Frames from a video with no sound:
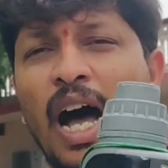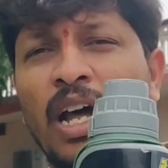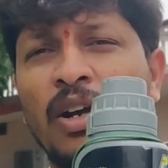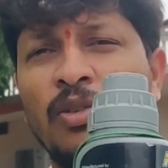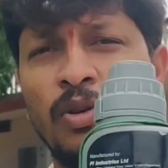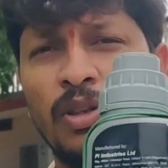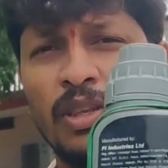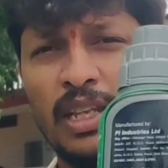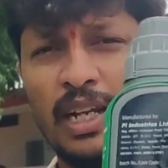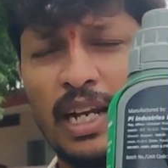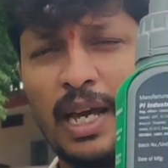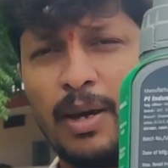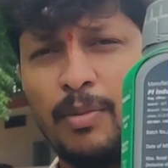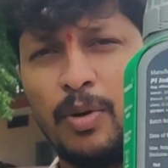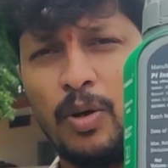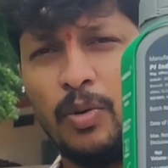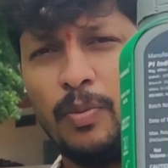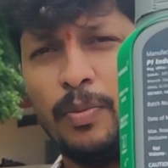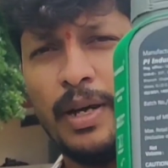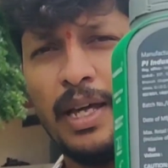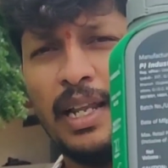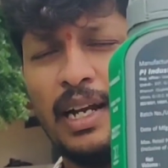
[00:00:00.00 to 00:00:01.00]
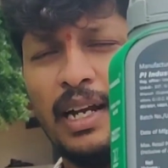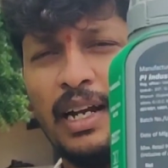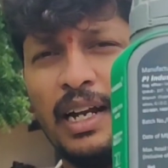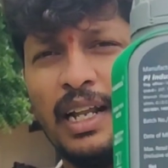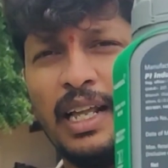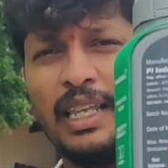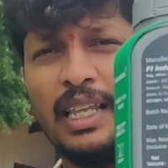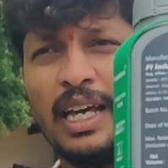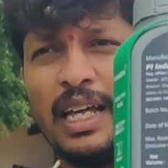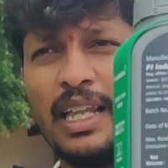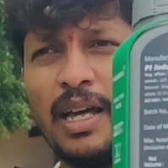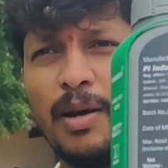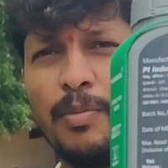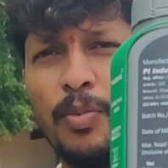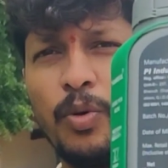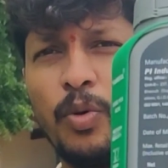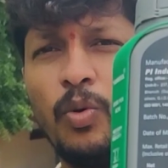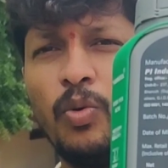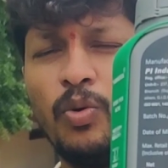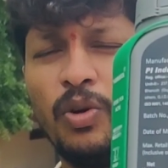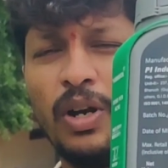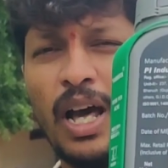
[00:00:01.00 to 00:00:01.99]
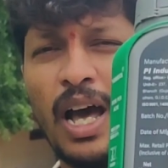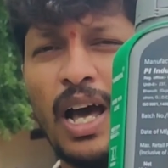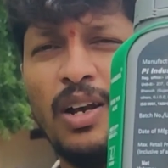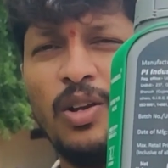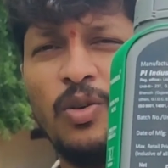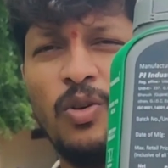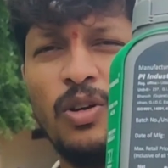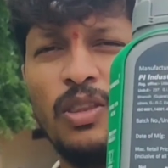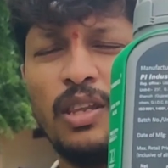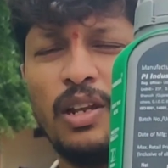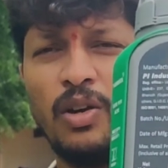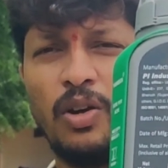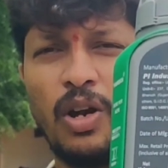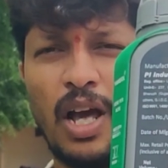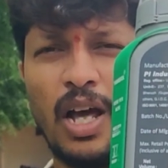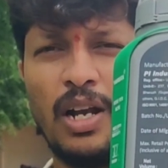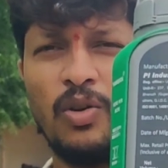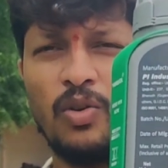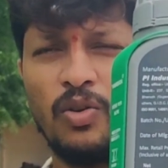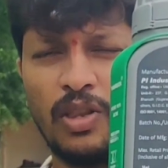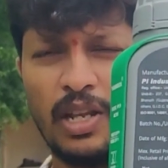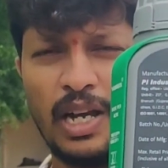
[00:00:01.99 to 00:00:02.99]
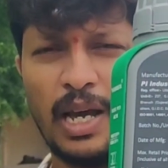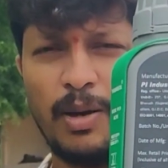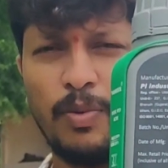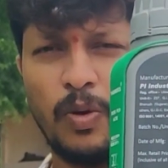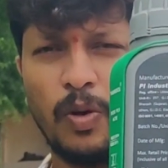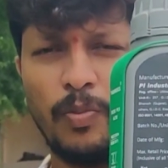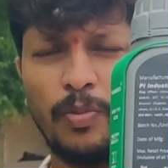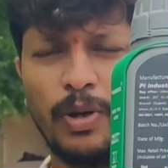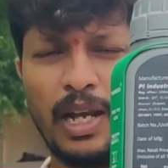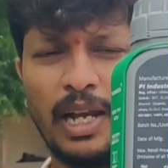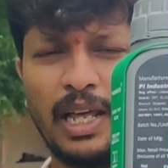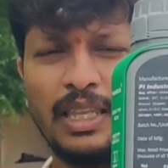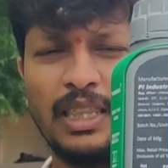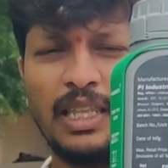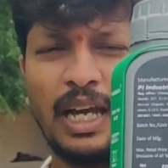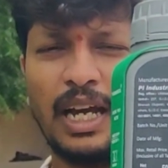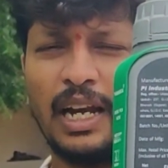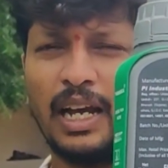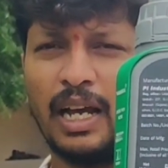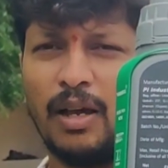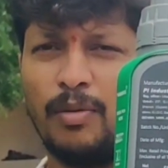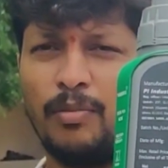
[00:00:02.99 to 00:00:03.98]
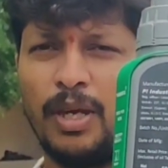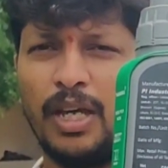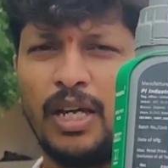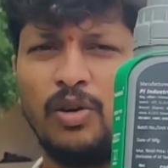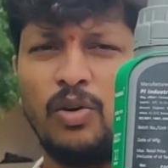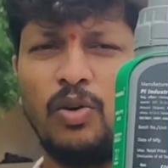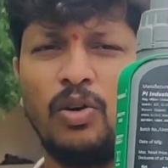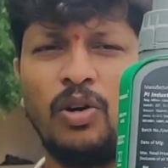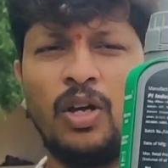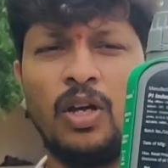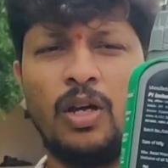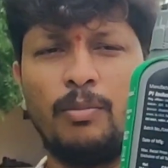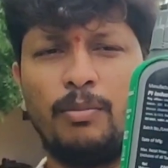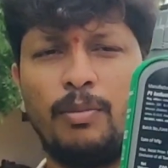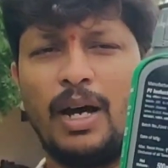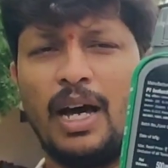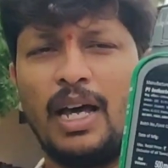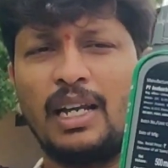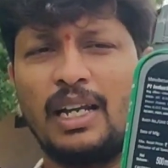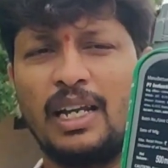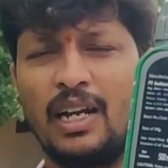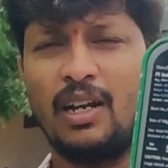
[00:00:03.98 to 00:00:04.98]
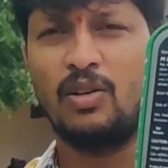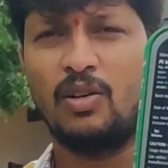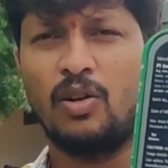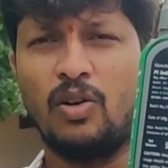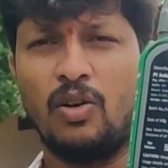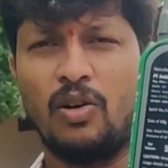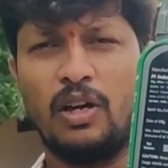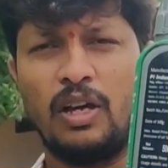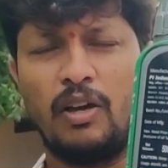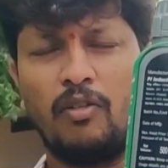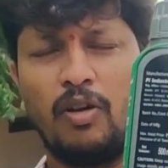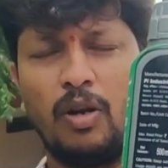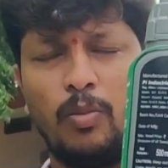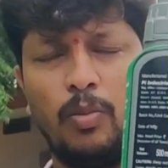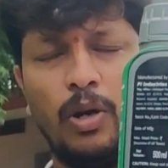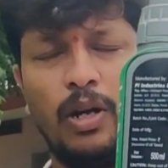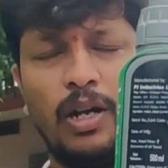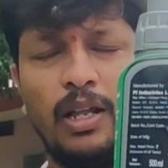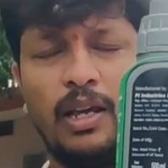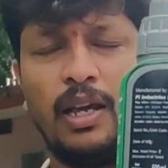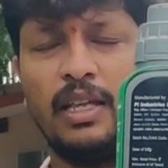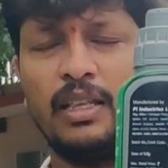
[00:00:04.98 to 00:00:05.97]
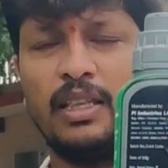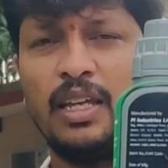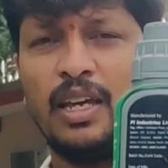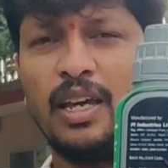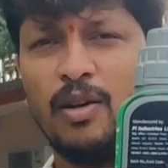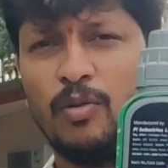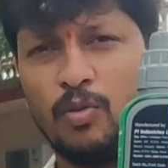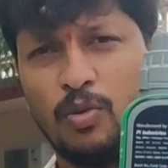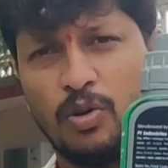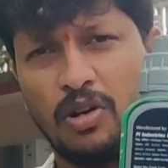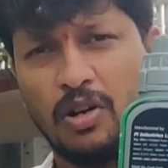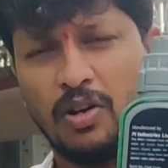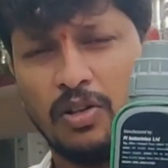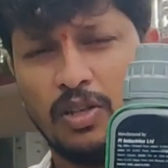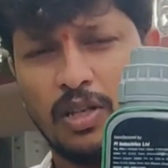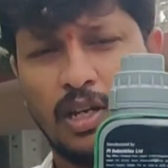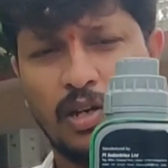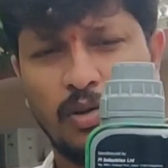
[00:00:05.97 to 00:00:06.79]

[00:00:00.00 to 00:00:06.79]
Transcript: ఆరు వందల యాభై రూపాయలు అంటే దాదాపు నాలుగు వందలు నాలుగు వందల యాభై రూపాయలు అయితే కనుక మీకు మార్కెట్లో అవైలబిలిటీ అయితే ఉండడం